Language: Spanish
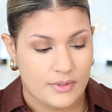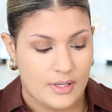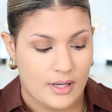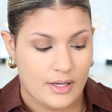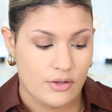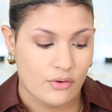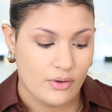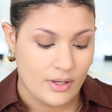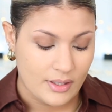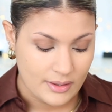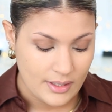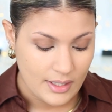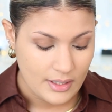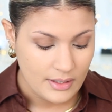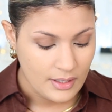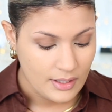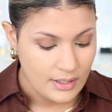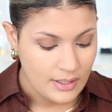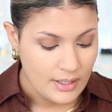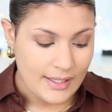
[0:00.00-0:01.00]
ya que ellos
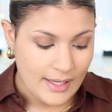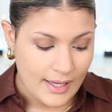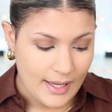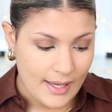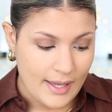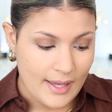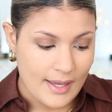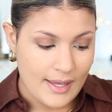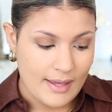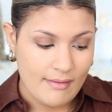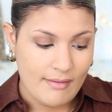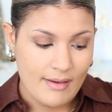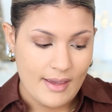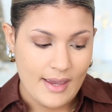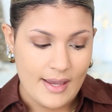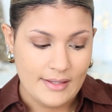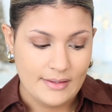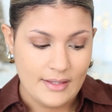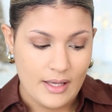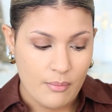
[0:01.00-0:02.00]
entienden que
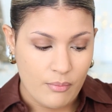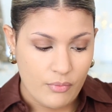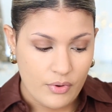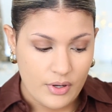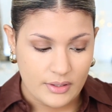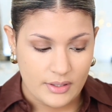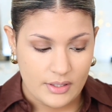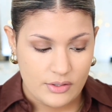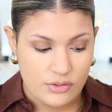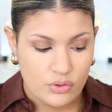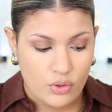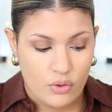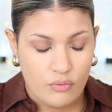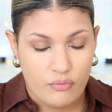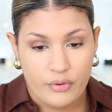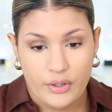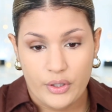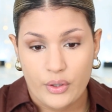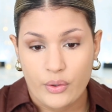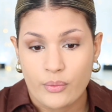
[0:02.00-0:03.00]
estas muertes no
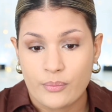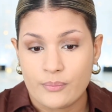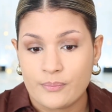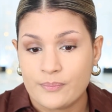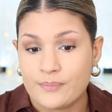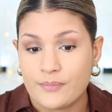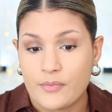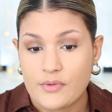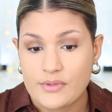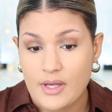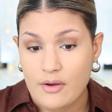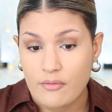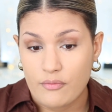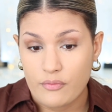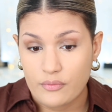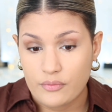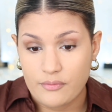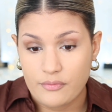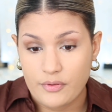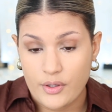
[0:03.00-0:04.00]
fueron, o
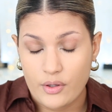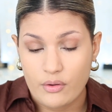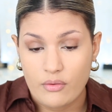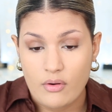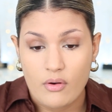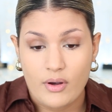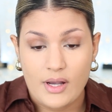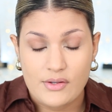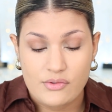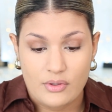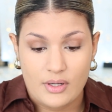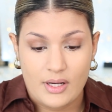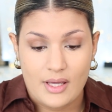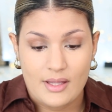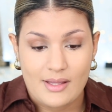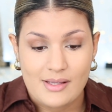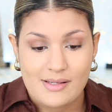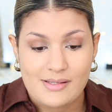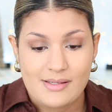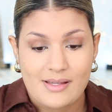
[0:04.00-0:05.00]
sea, fueron
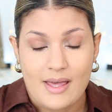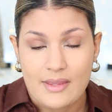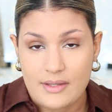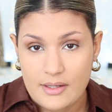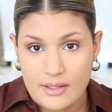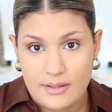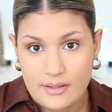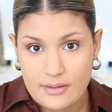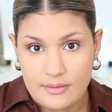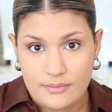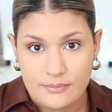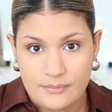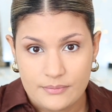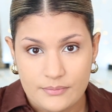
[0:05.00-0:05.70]
ocasionadas adrede.